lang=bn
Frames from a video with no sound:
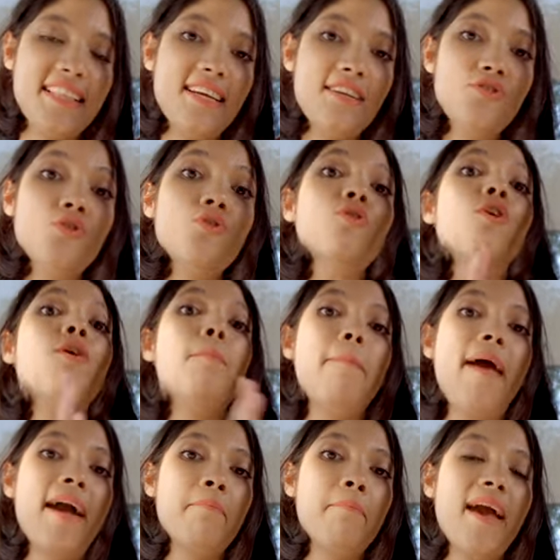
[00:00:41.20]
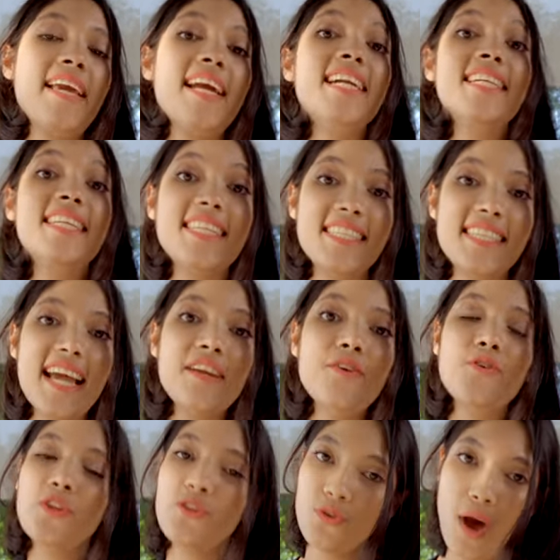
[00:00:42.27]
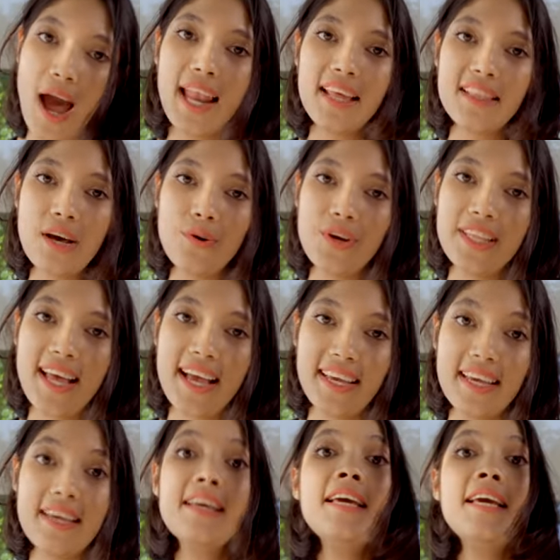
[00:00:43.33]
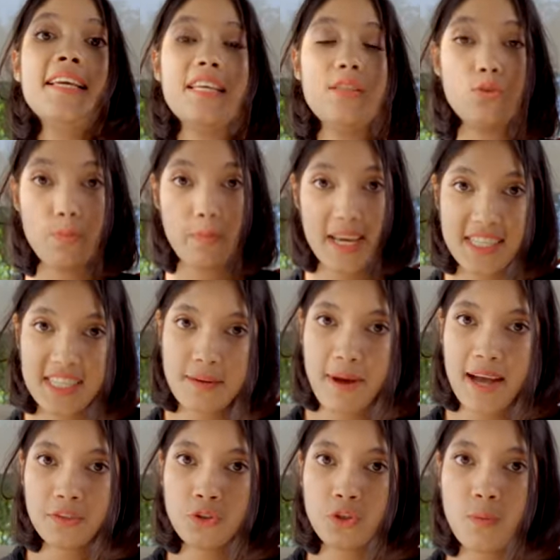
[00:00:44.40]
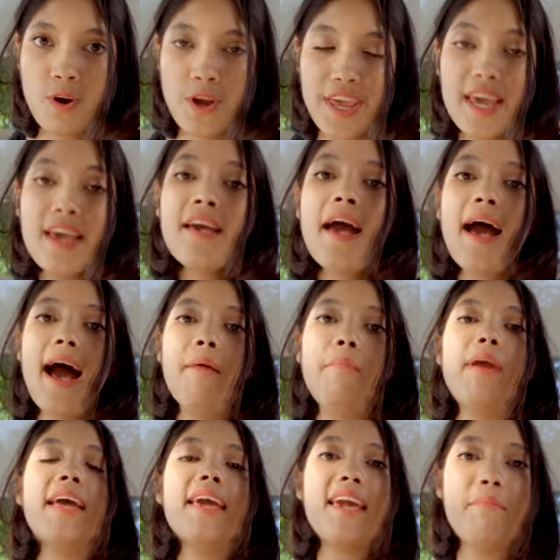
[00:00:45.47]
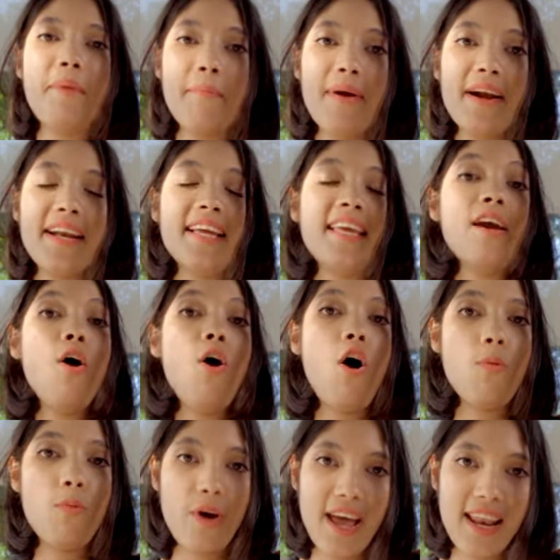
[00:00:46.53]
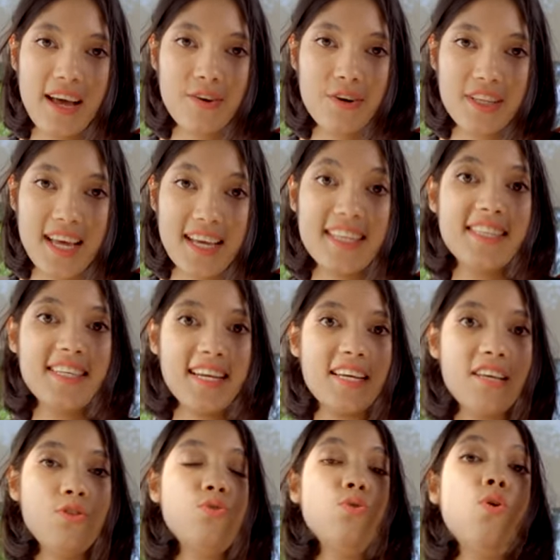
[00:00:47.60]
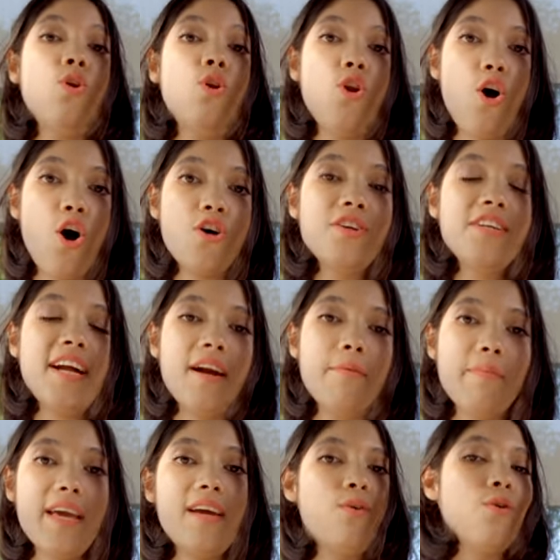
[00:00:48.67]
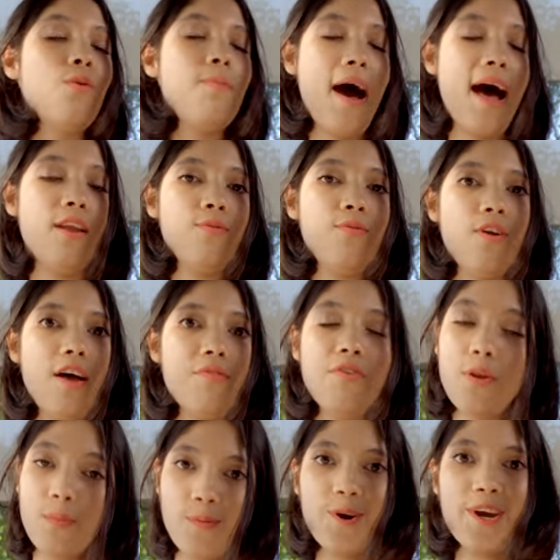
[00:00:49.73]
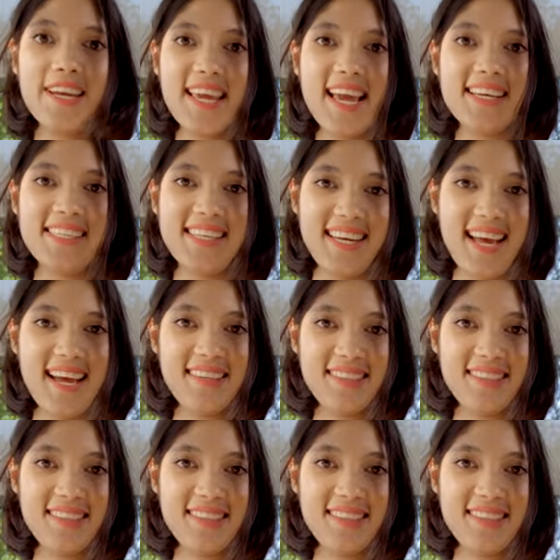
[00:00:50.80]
এদের জন্য ব্যাকপ্যাকের ডিজাইনও কিন্তু আলাদা হয়ে থাকে কিন্তু বেশিরভাগ সময়ই আমরা এই ব্যাপারটাকে অবহেলা করে থাকি যেটা কিন্তু লং টার্মে কোনো ভালো ফলাফল বয়ে নিয়ে আসে না